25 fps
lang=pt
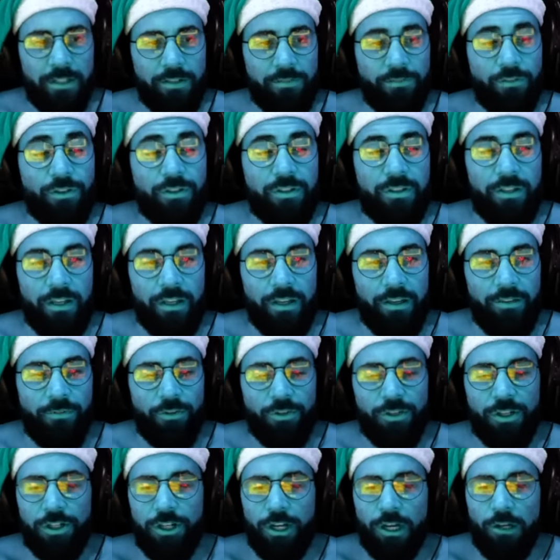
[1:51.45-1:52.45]
Você,
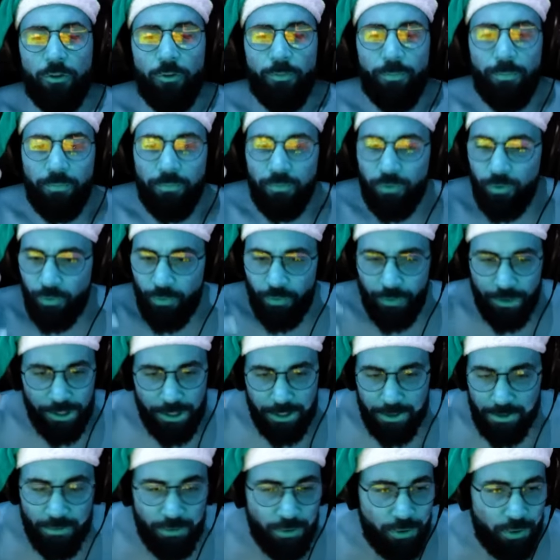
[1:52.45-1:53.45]
você chega no, no,
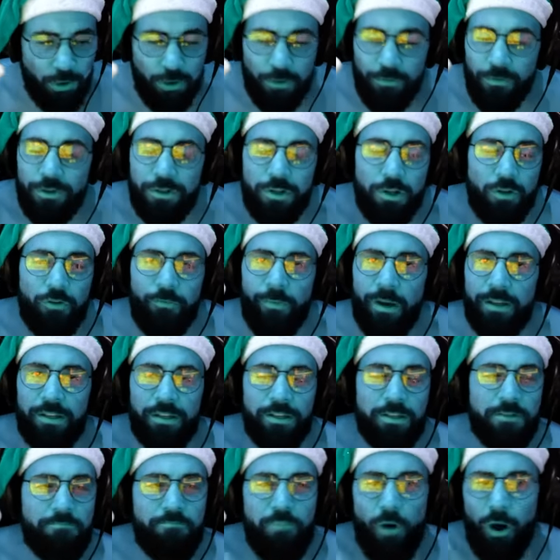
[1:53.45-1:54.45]
início do jogo, você começa a
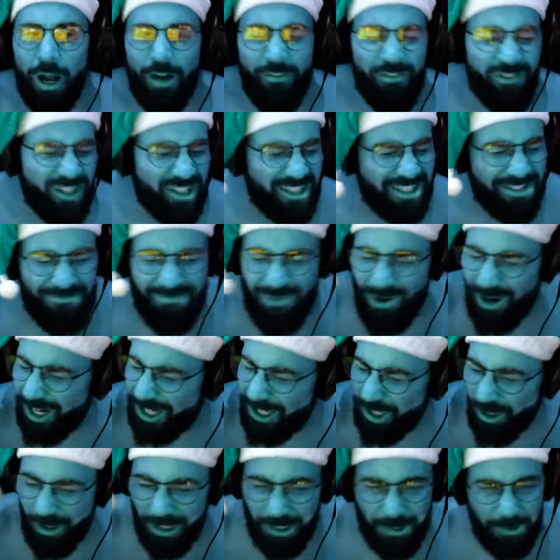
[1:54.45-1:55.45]
se empolgar, você se empolga
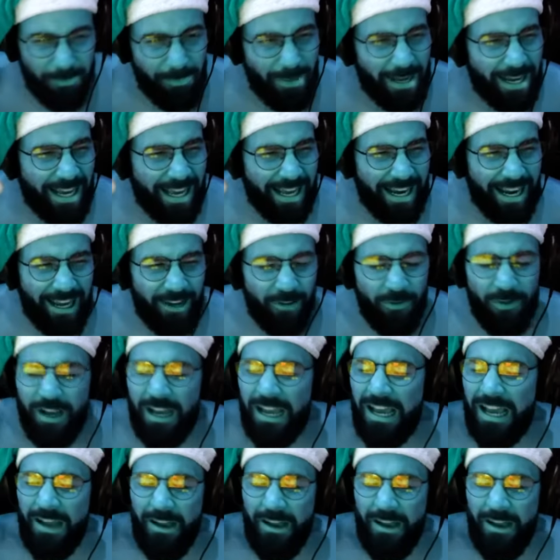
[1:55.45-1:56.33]
jogando pra caralho.